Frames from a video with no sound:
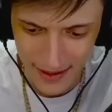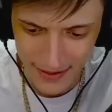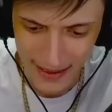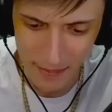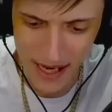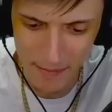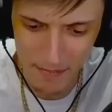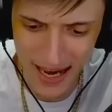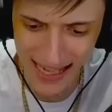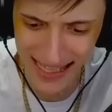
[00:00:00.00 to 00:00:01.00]
Dammi una
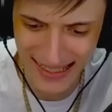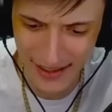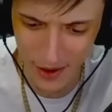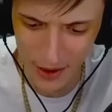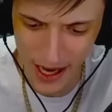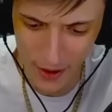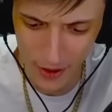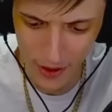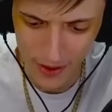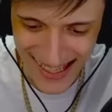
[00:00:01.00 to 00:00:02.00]
bella sisona,
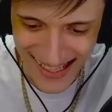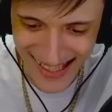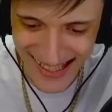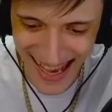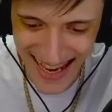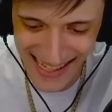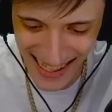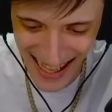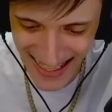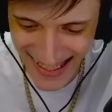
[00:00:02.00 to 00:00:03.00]
oh.
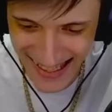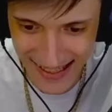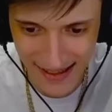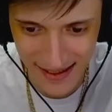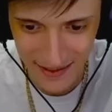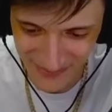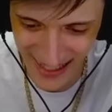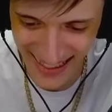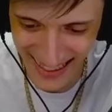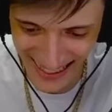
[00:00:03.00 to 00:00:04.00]
Stainless.
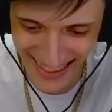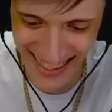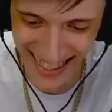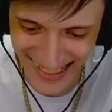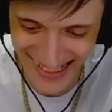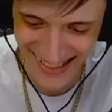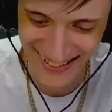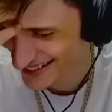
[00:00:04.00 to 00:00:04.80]
Ma che cazzo.